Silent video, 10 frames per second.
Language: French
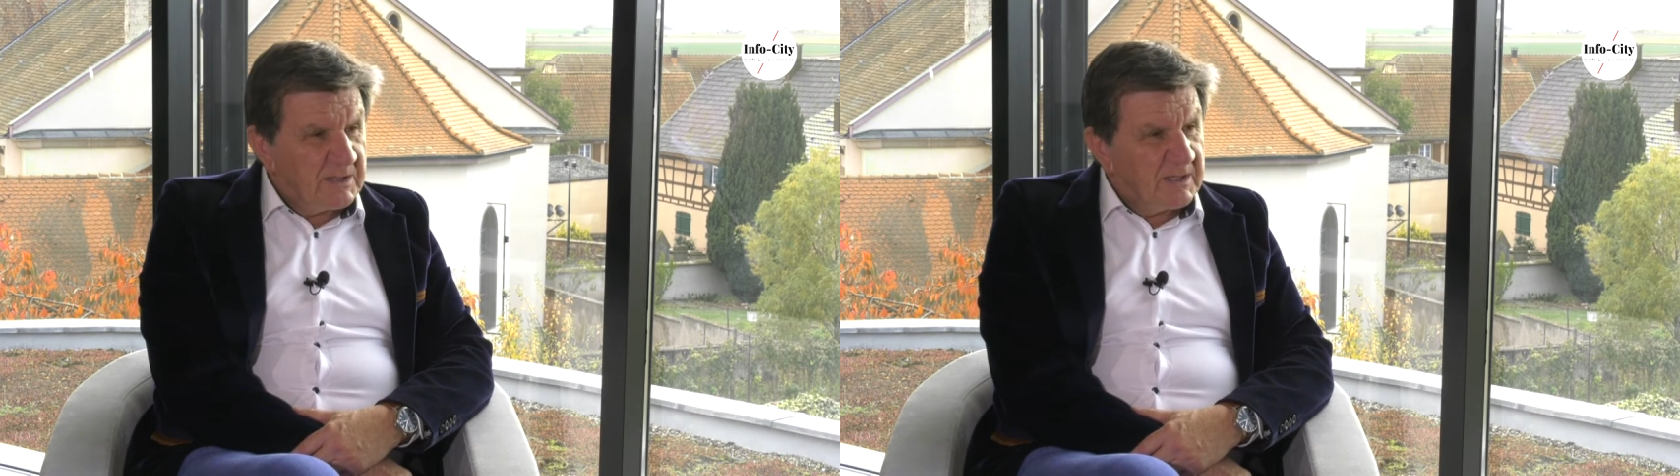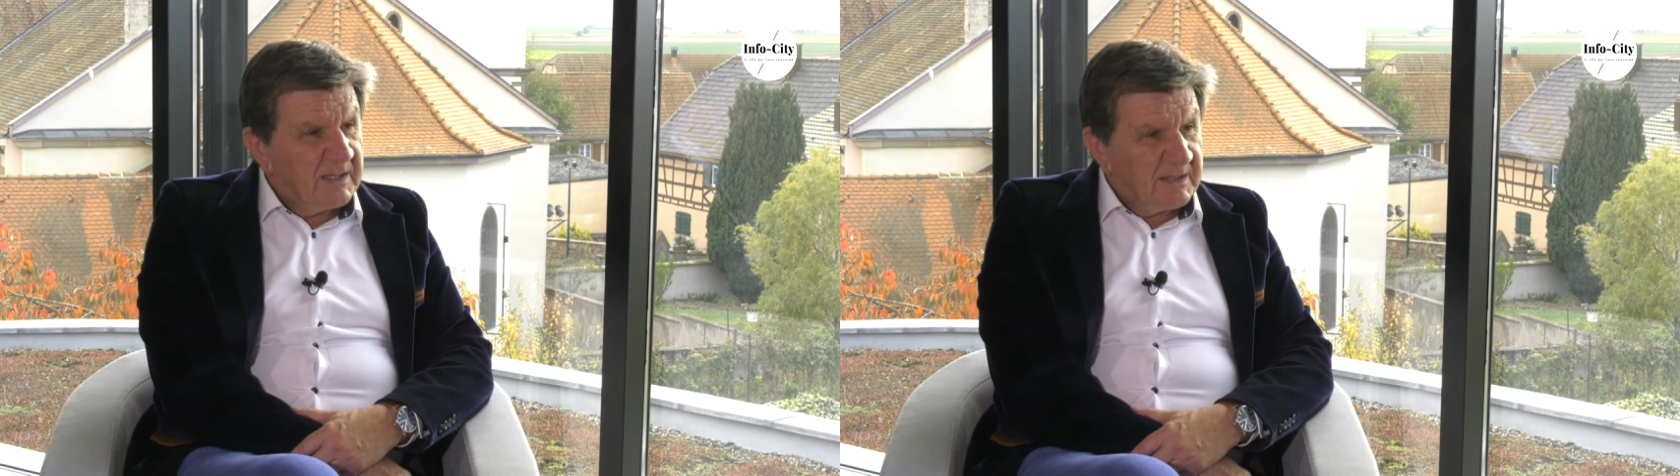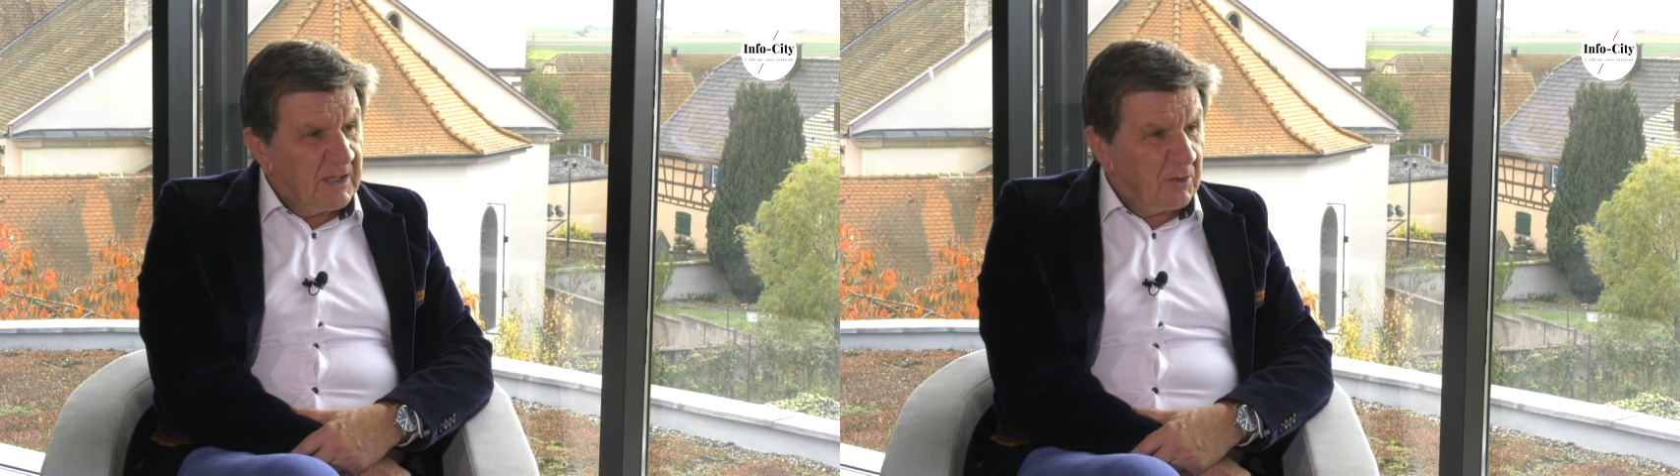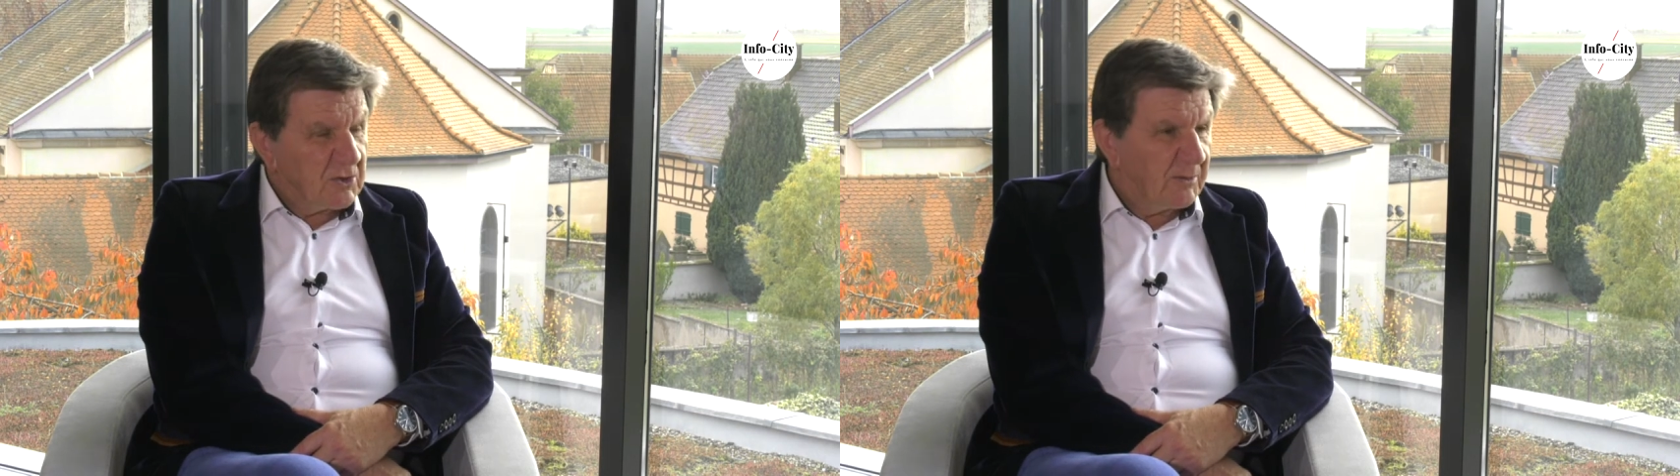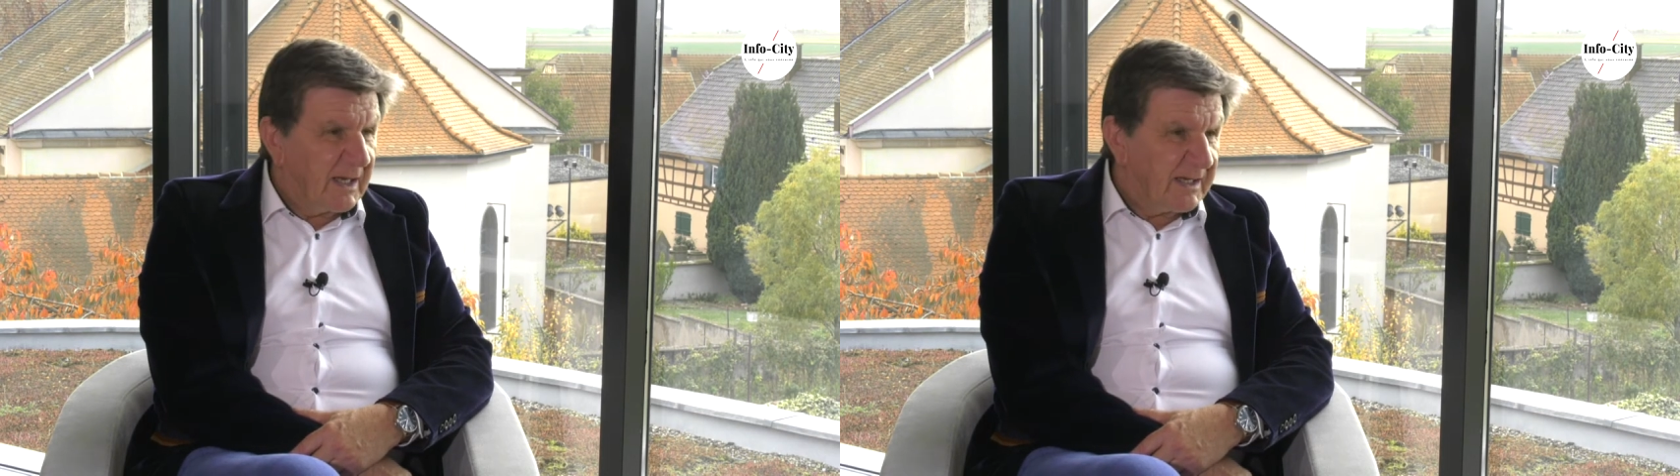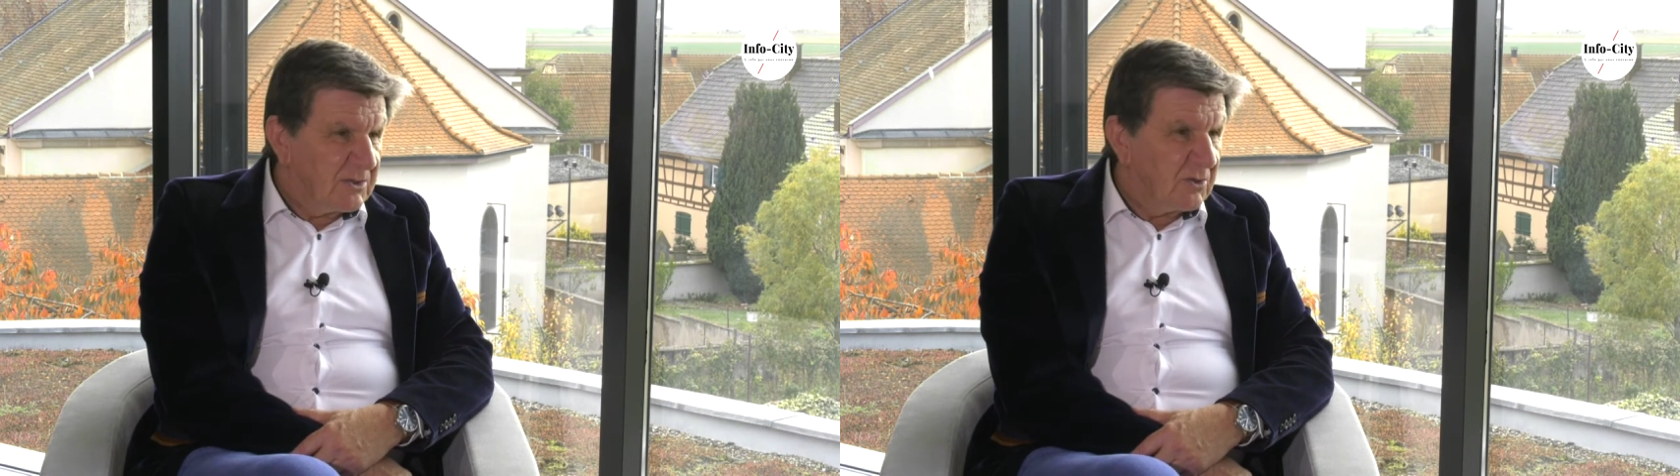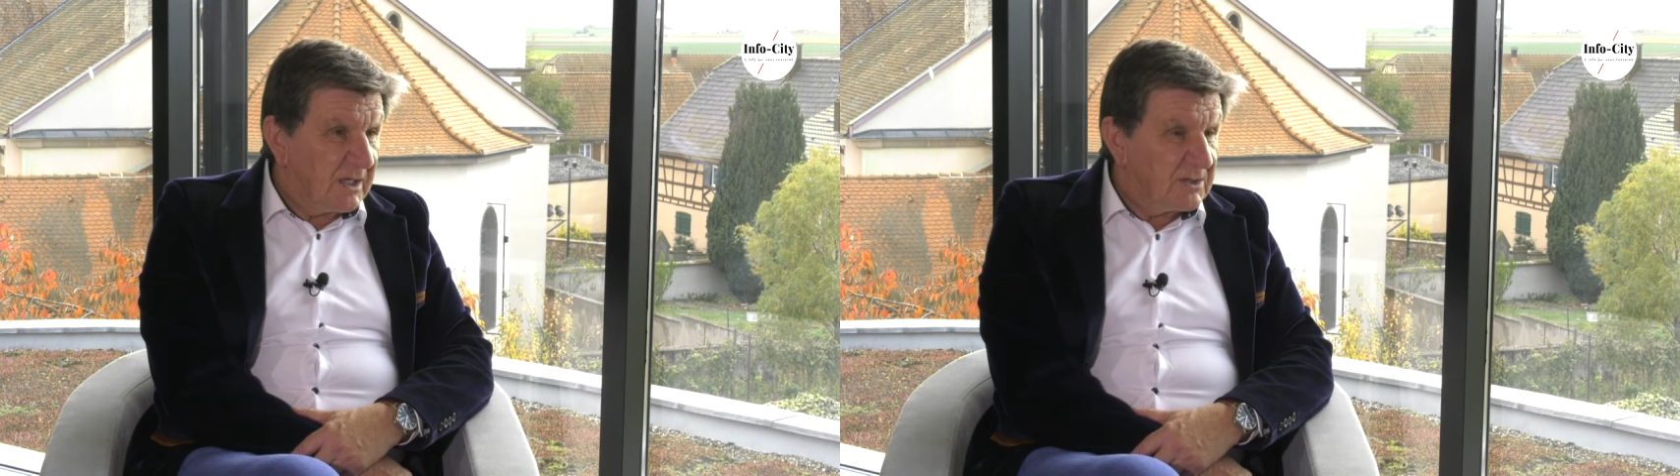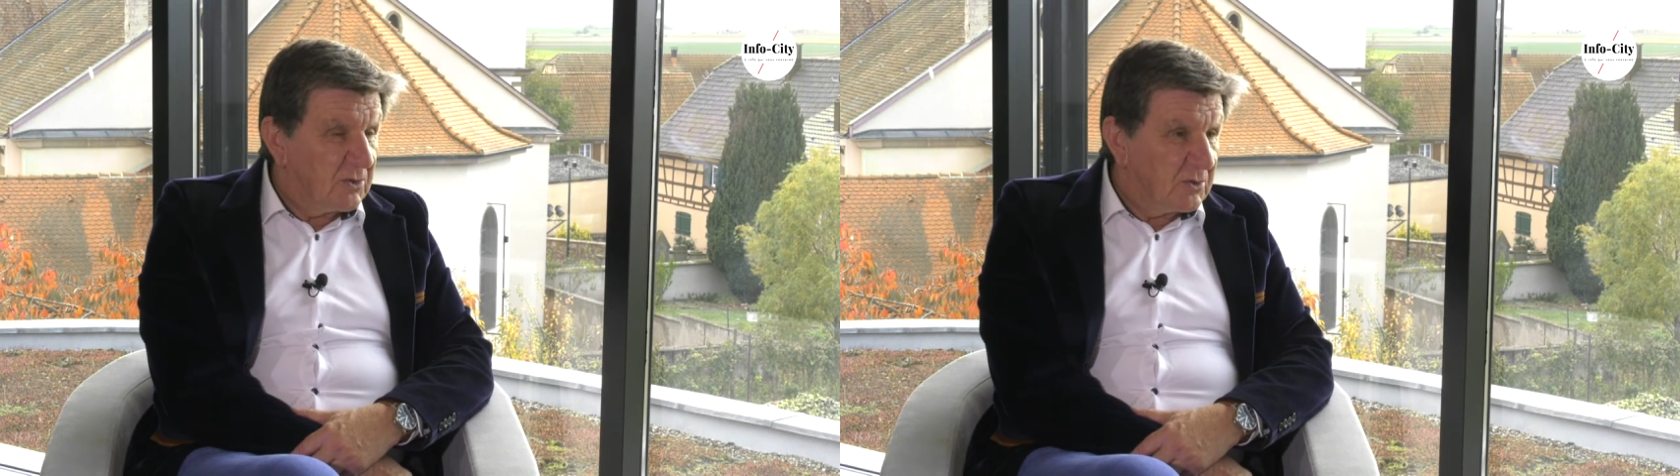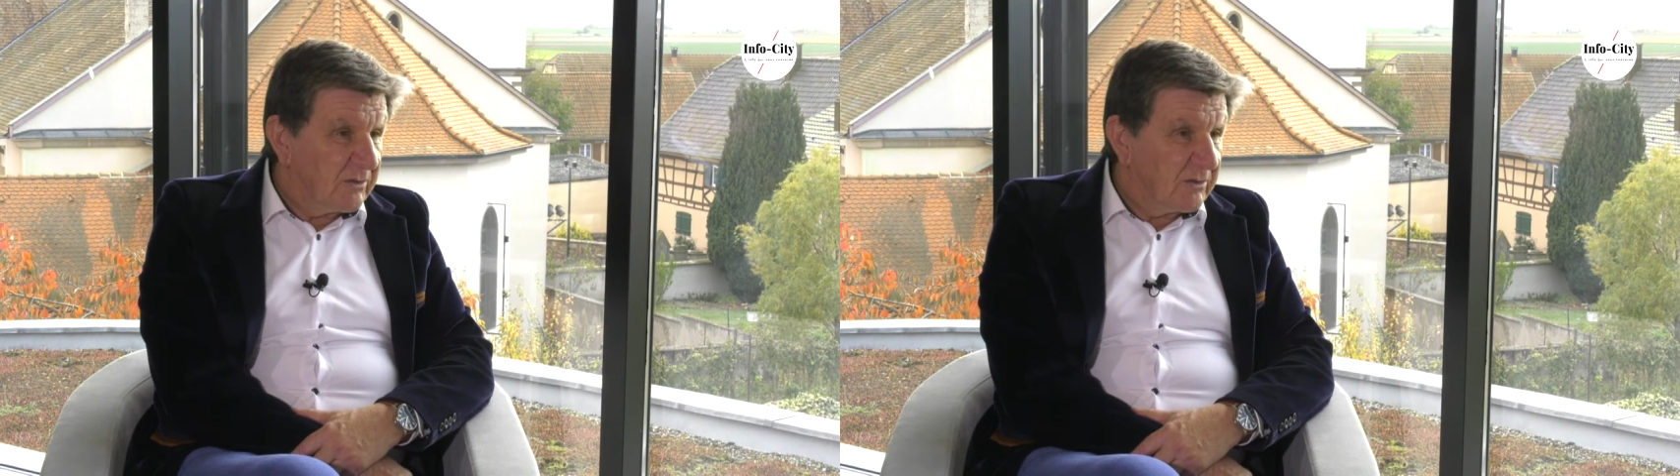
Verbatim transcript: c'est l'ensemble de la restauration.